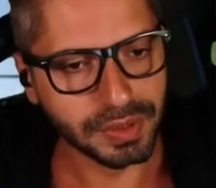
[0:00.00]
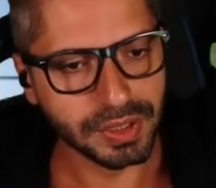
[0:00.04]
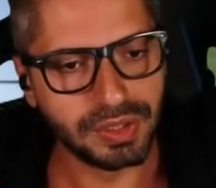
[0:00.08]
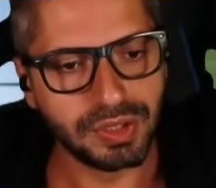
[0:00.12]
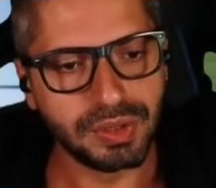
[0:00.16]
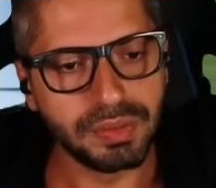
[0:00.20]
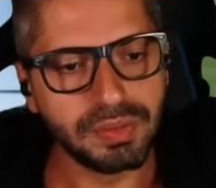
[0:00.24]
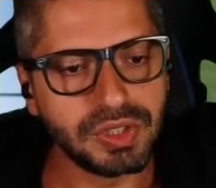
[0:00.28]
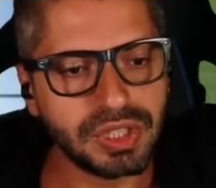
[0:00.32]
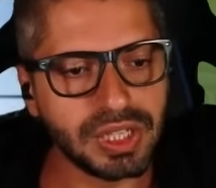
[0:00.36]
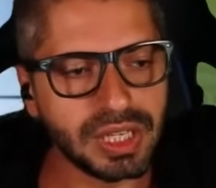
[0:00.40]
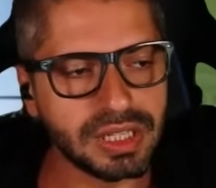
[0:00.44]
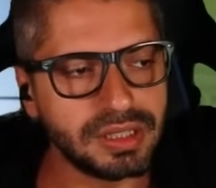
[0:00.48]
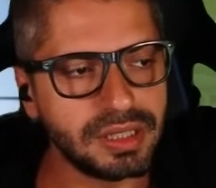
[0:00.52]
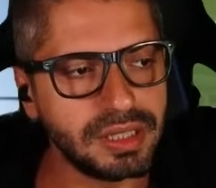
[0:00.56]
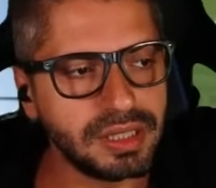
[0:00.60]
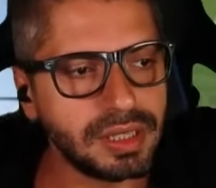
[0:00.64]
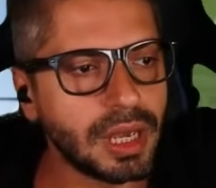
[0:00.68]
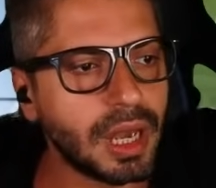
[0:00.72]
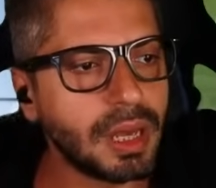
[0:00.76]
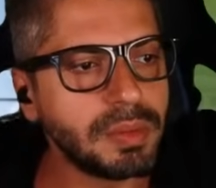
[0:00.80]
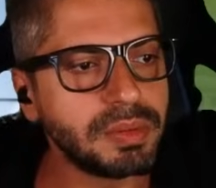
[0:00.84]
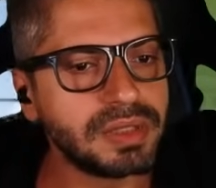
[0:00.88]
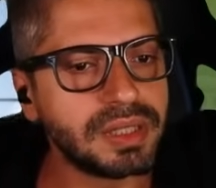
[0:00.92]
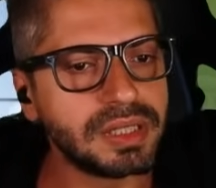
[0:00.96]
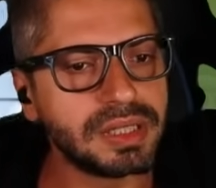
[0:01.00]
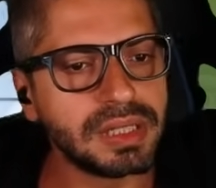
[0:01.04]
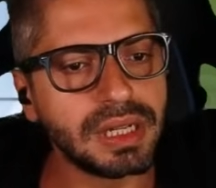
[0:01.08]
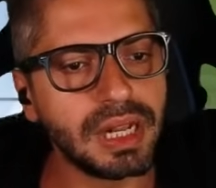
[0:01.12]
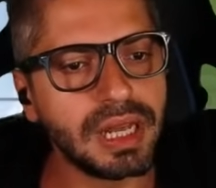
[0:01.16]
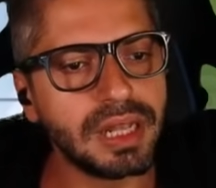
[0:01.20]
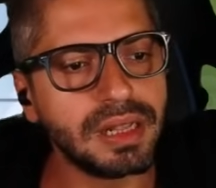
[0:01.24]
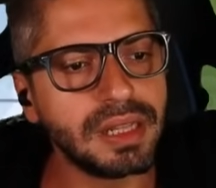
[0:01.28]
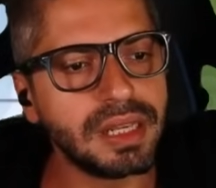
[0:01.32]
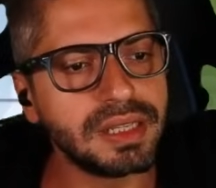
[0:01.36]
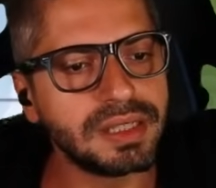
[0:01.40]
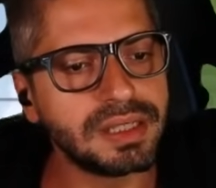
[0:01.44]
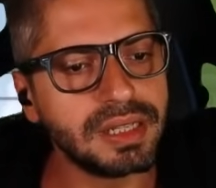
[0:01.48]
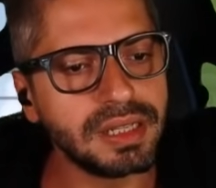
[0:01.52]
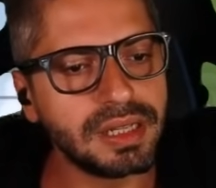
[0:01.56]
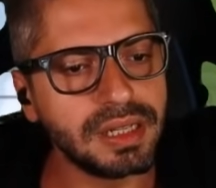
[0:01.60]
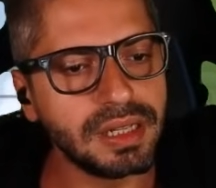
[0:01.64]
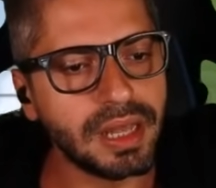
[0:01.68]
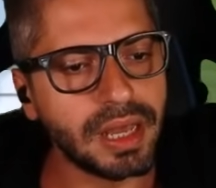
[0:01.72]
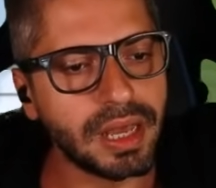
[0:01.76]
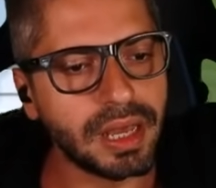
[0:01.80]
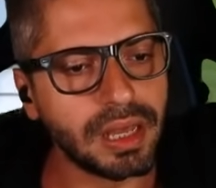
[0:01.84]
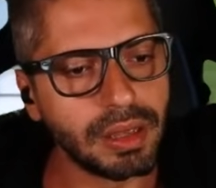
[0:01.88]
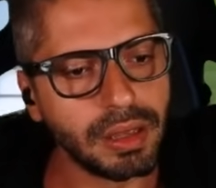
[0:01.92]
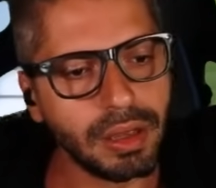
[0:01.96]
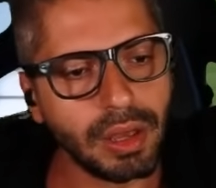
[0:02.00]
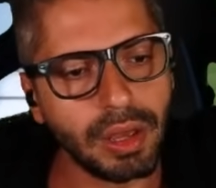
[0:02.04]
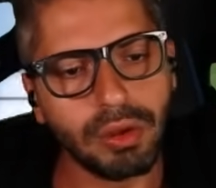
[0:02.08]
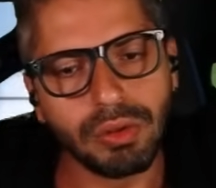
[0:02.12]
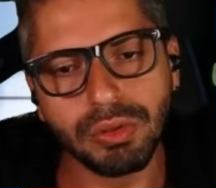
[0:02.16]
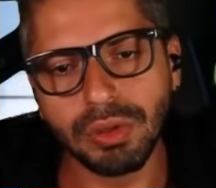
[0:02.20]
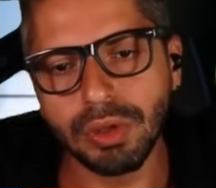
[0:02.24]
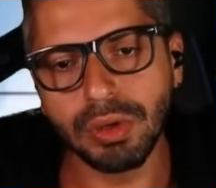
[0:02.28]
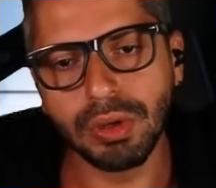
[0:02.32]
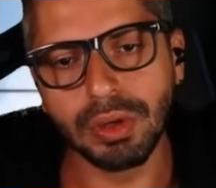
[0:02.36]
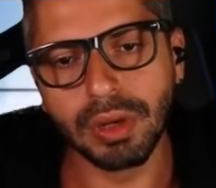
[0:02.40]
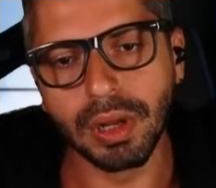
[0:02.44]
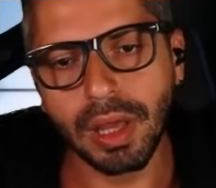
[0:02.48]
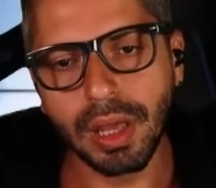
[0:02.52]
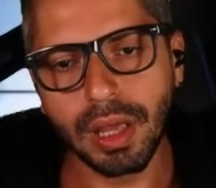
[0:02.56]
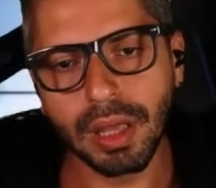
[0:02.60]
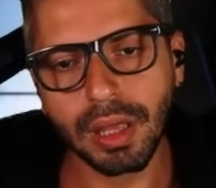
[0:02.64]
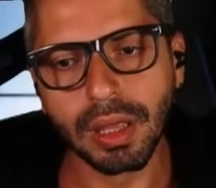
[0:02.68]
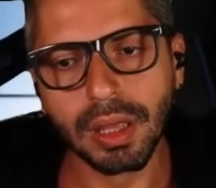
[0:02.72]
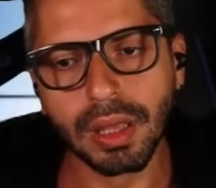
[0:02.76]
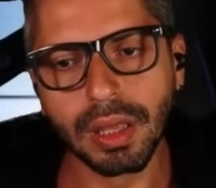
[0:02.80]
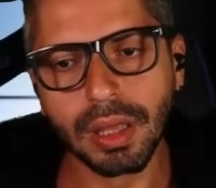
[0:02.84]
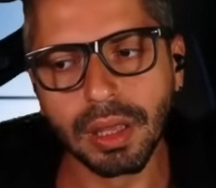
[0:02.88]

Şimdi diyeceksin ki abi sizin Ennesiri ne? E o da öyle.